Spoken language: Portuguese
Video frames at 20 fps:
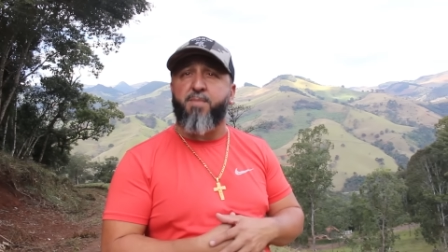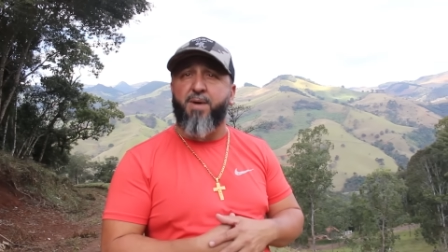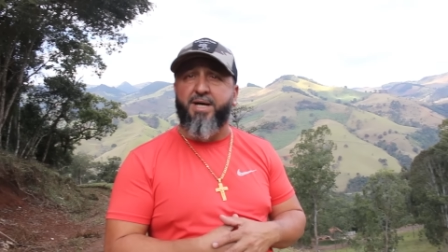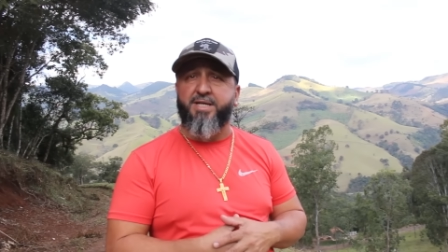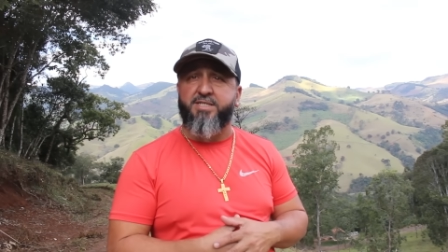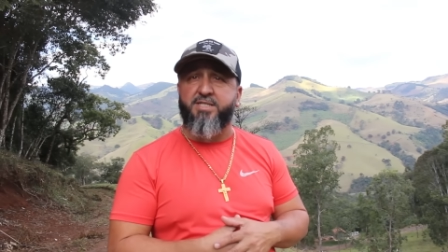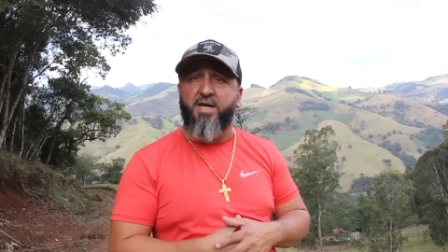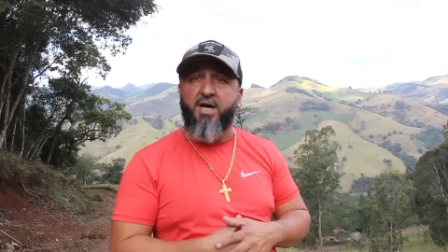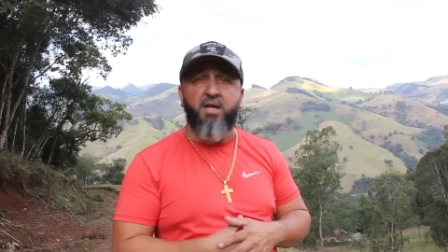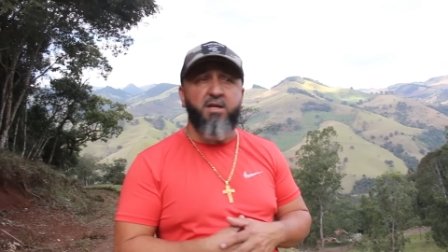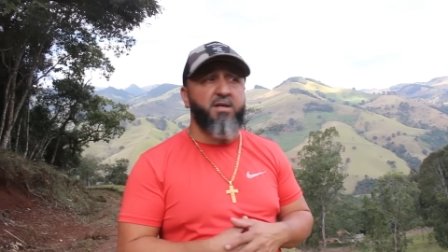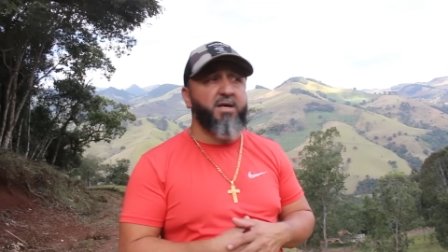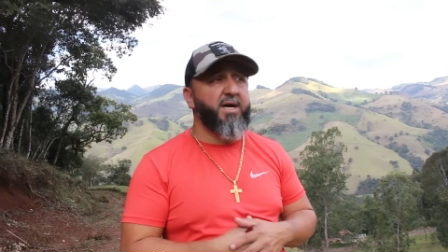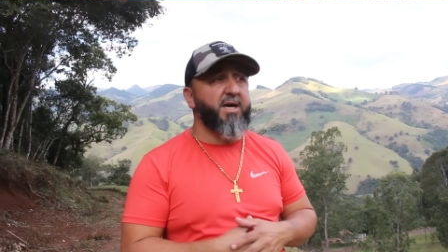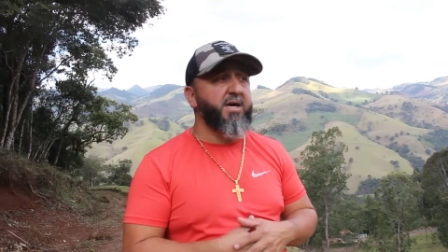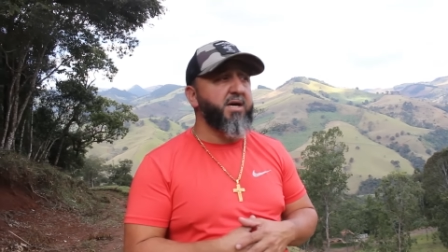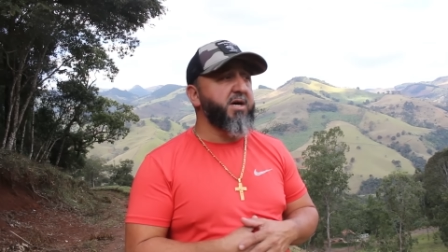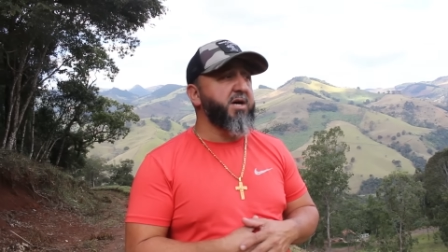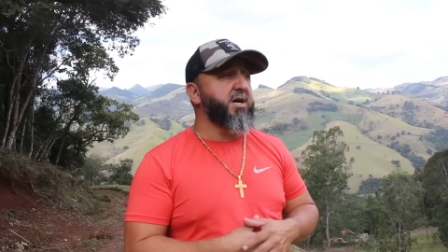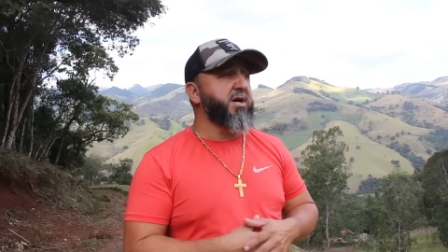passando,
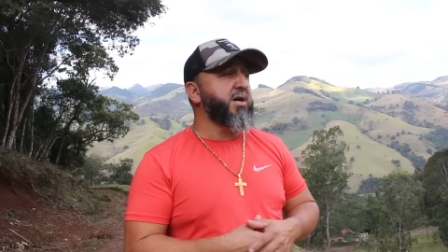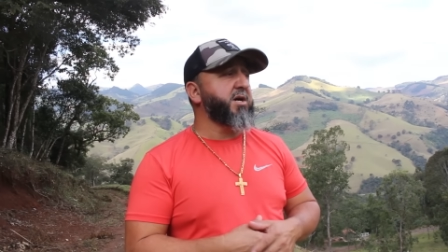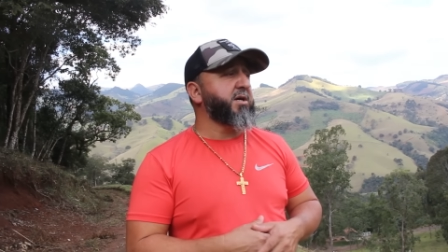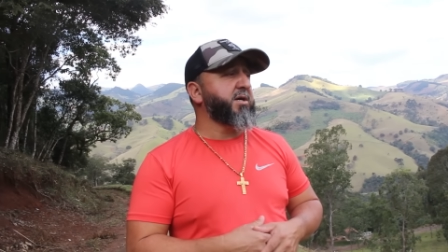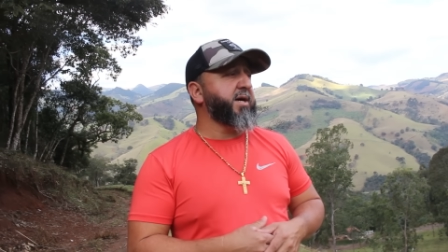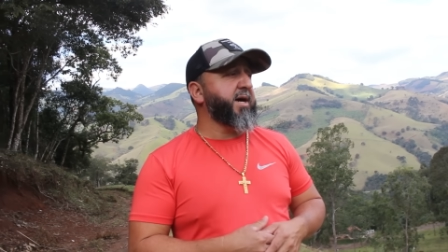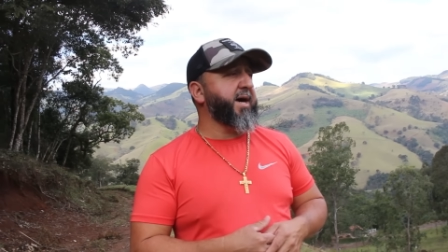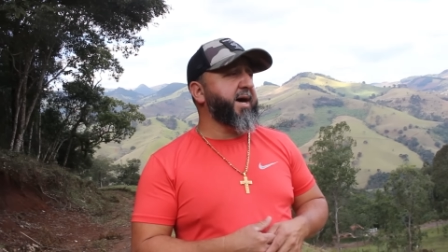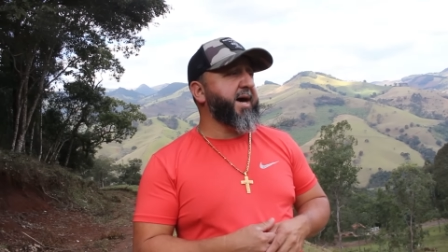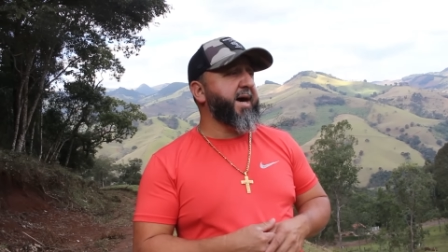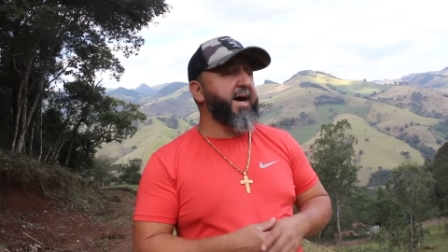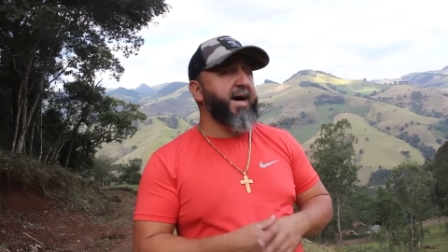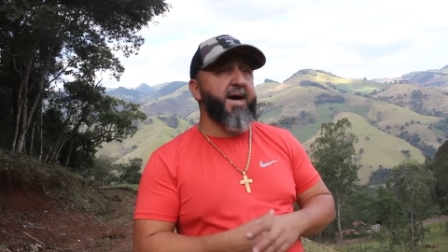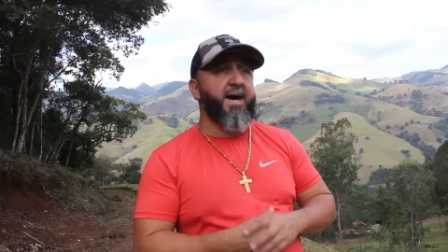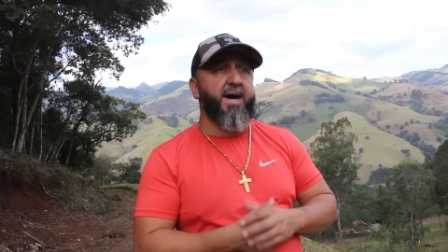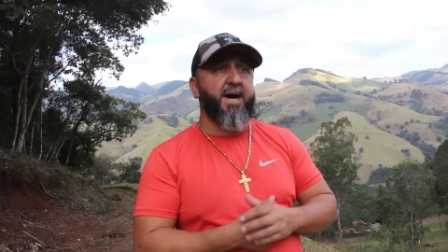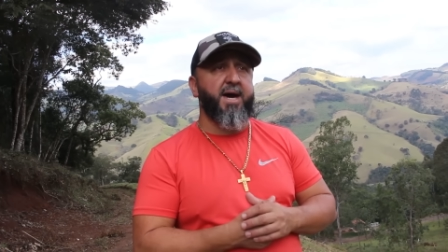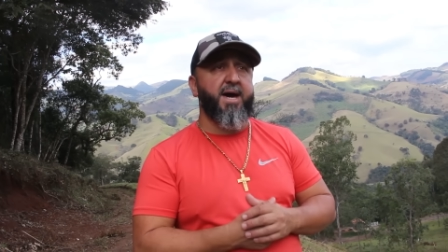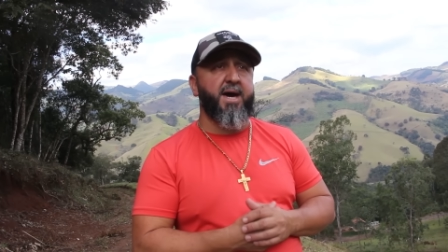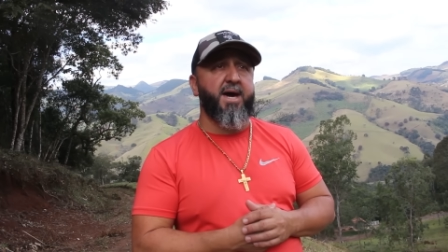né?
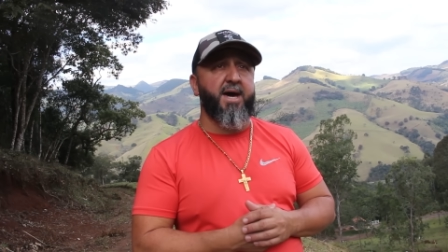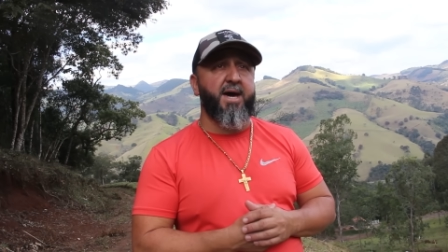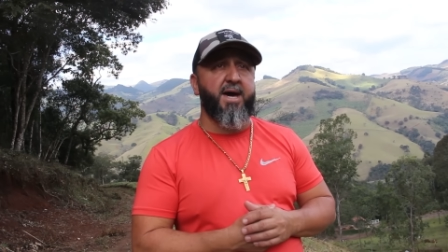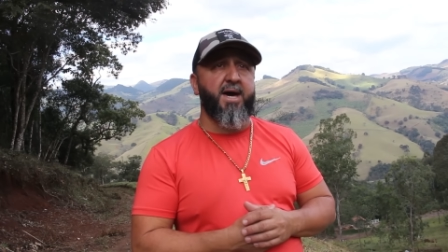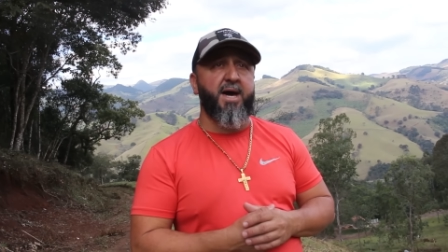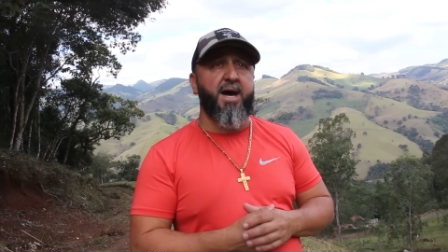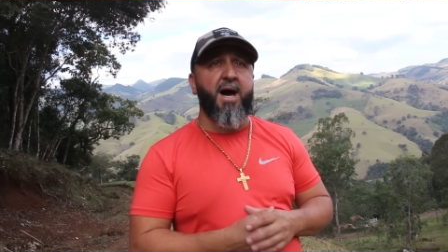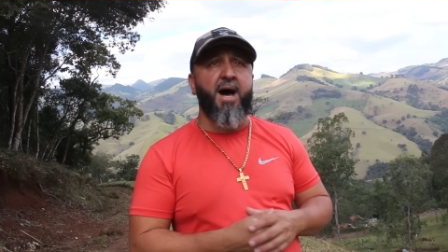é,